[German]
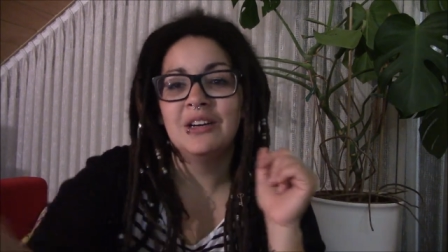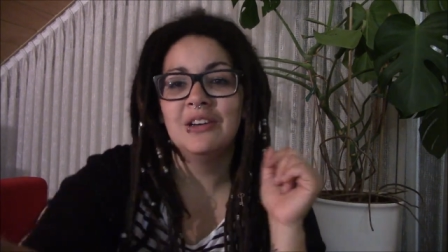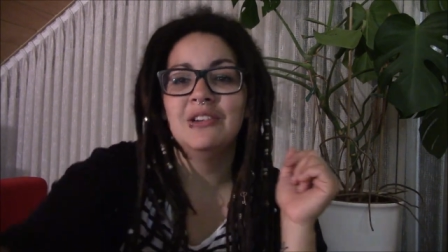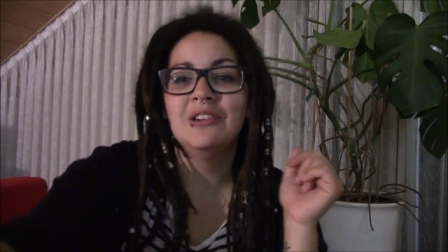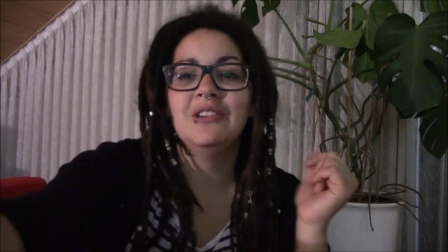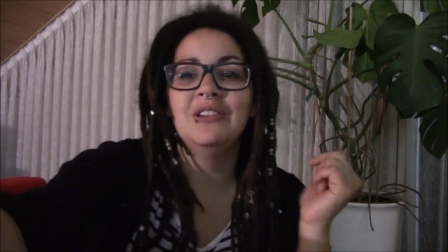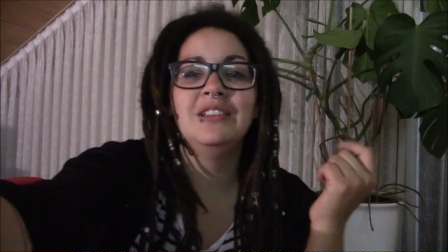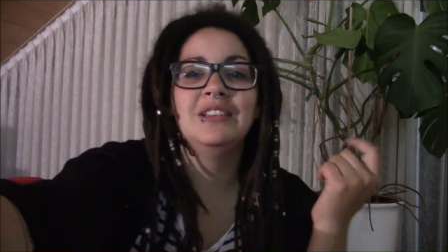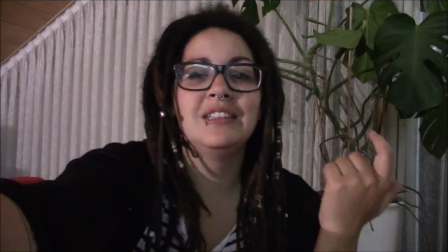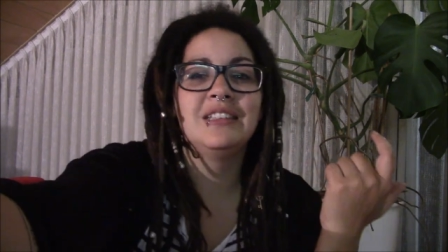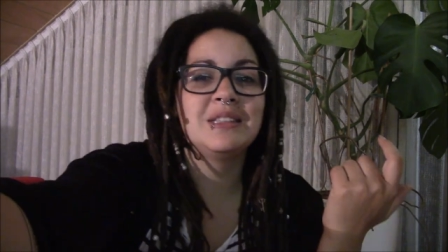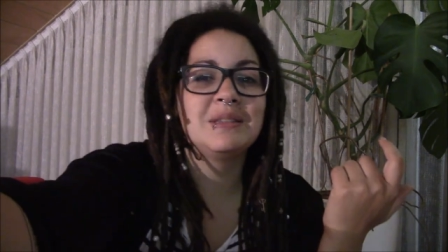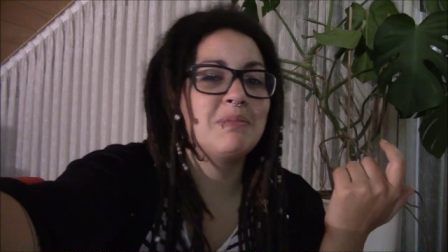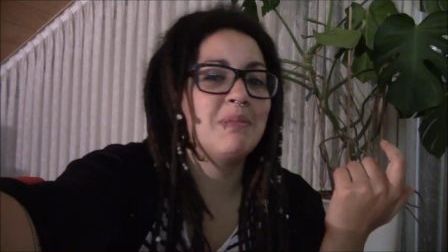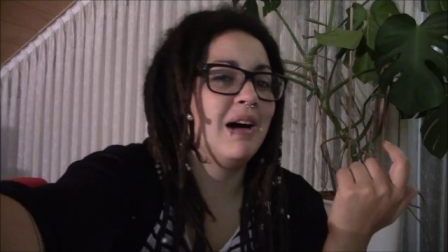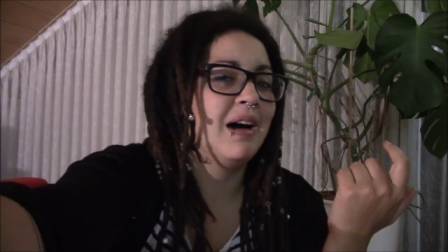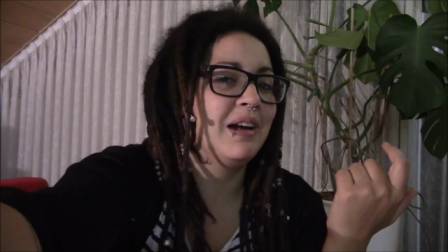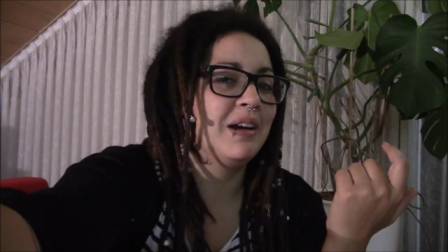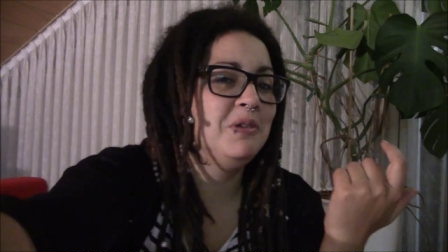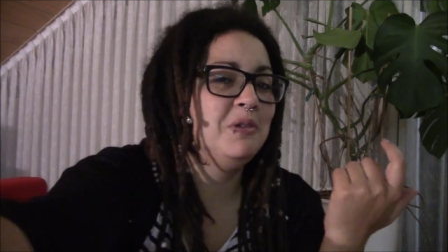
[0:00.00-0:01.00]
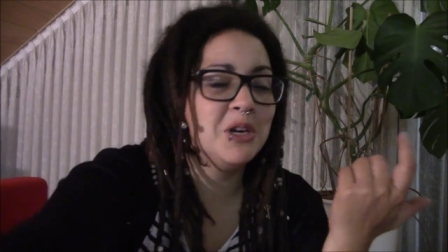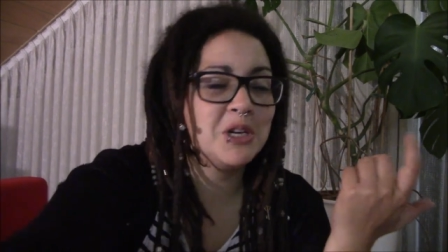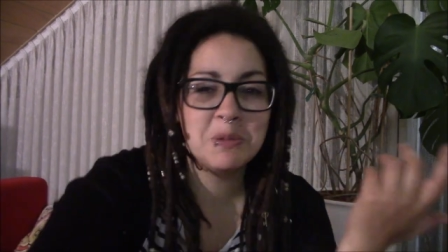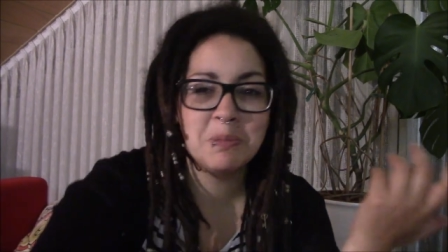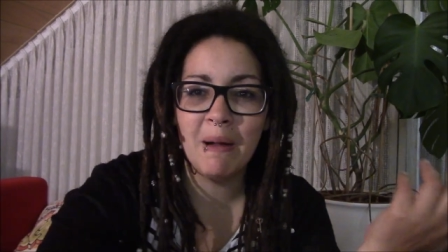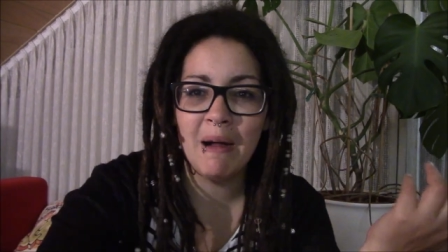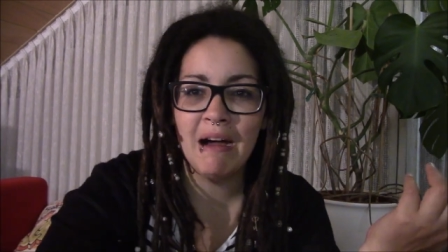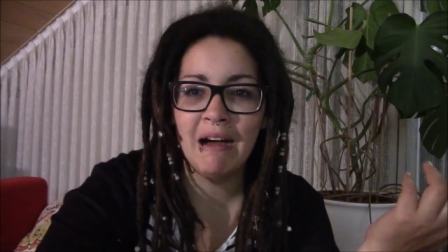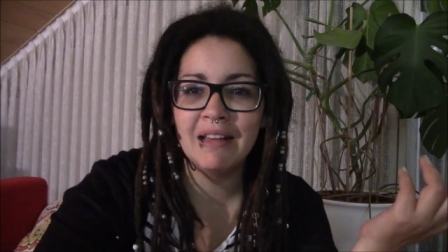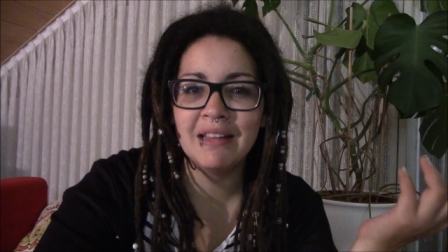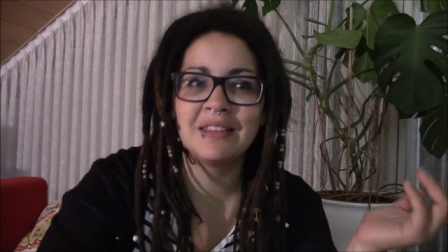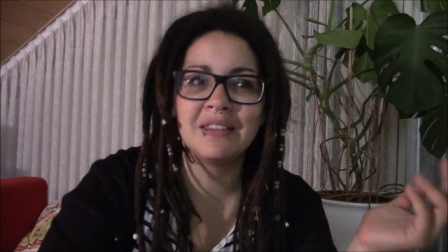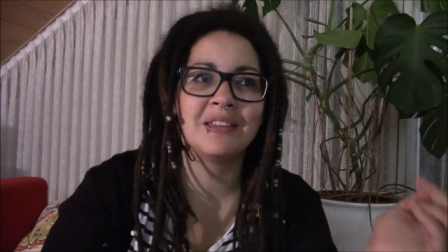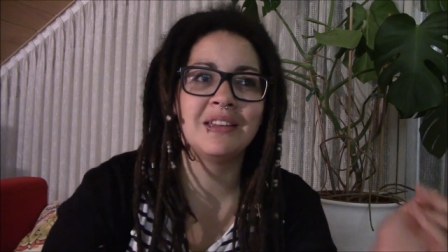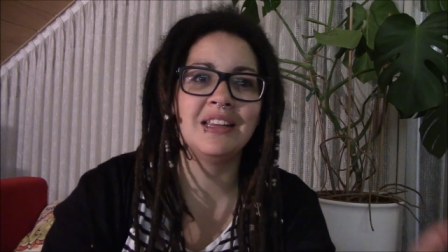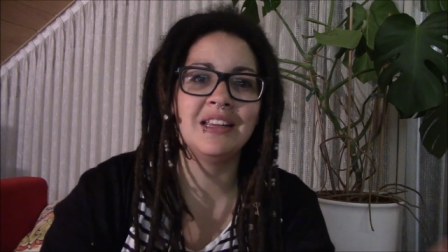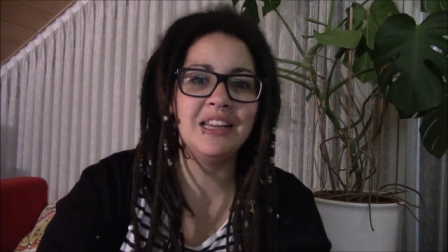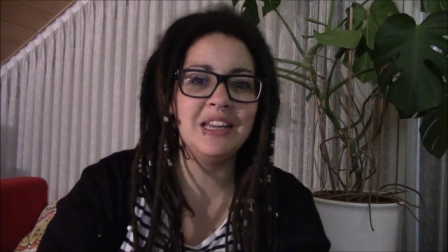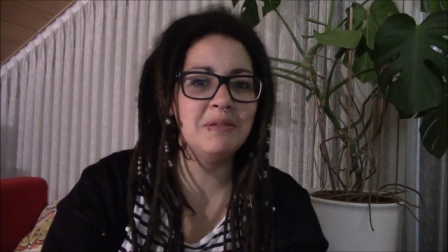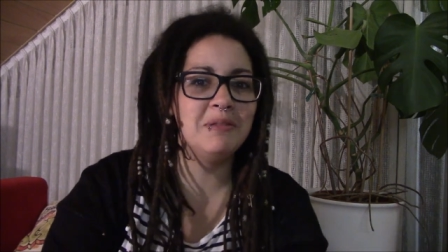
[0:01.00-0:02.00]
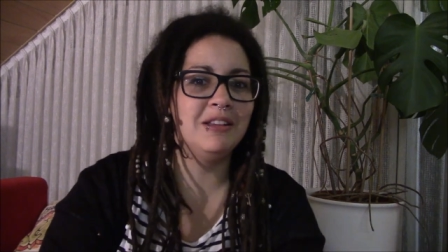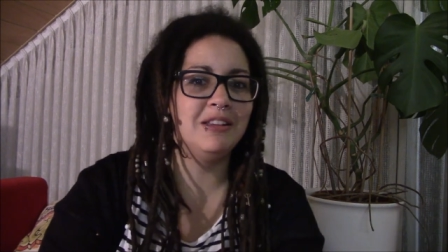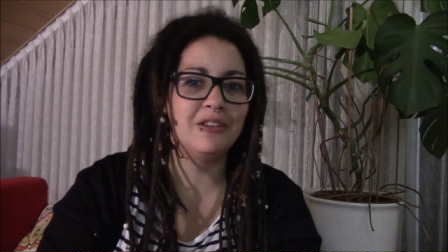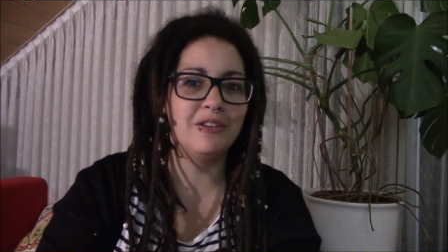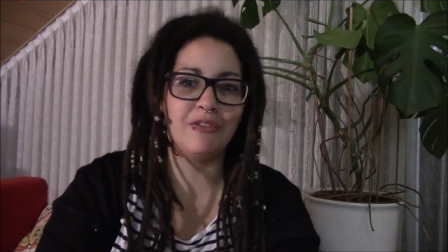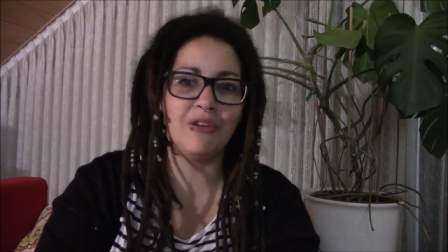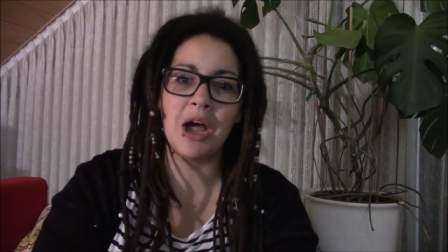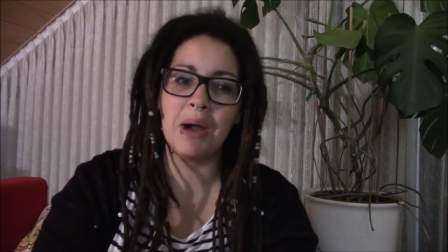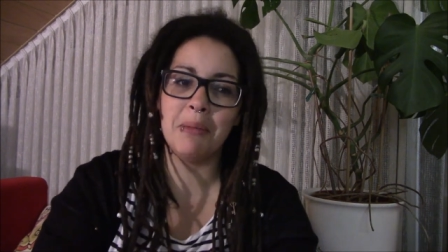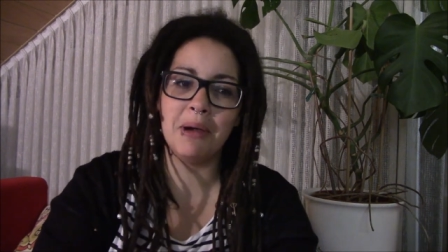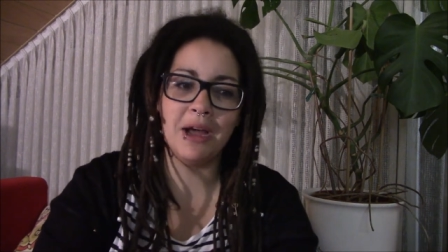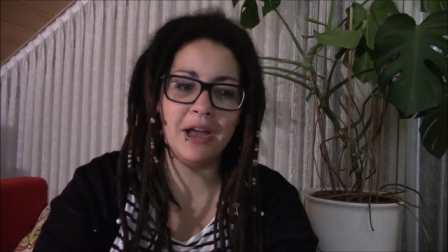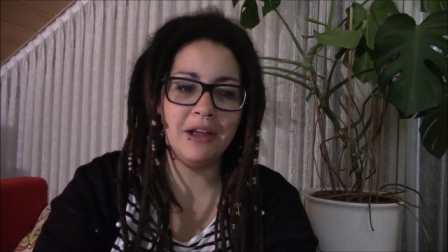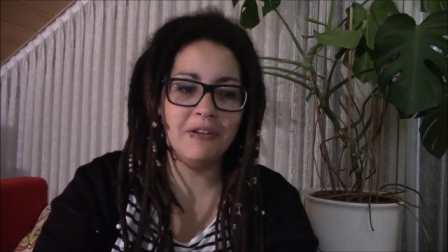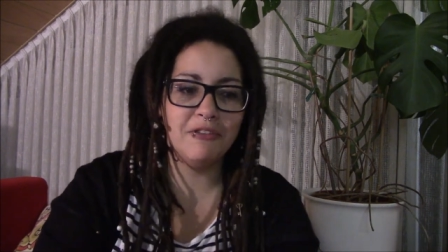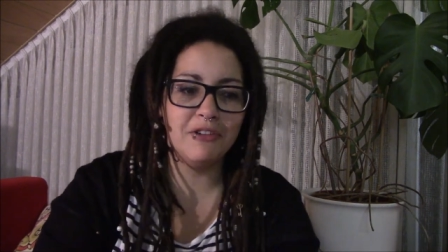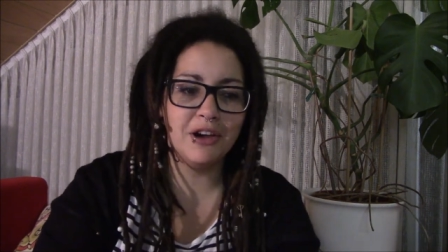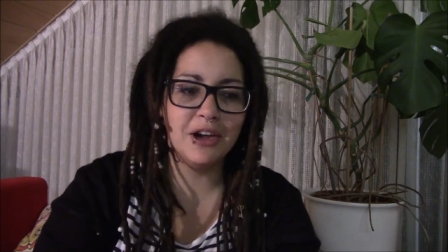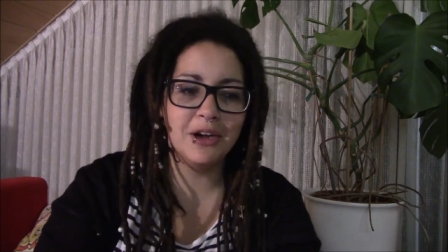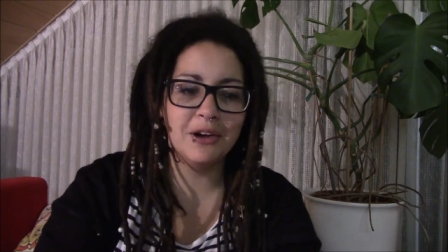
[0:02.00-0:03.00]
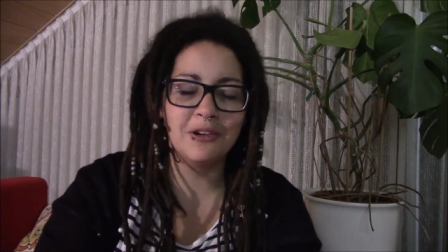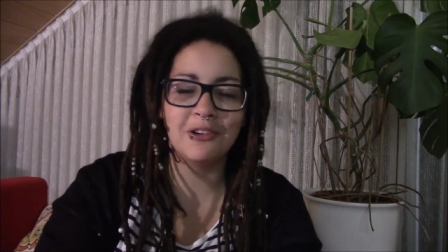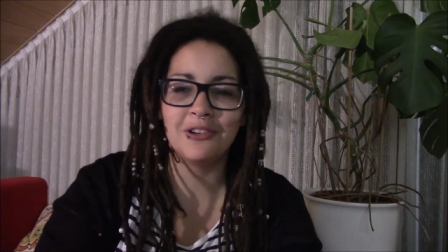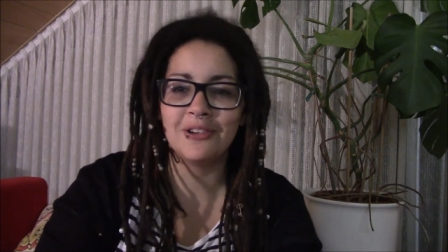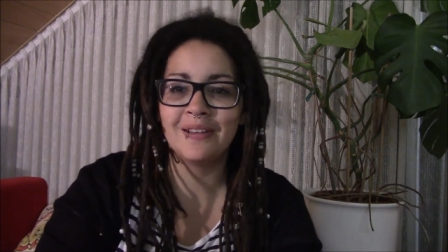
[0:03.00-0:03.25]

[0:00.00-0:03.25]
Und es macht nur Spaß und ich liebe diese Farbe einfach.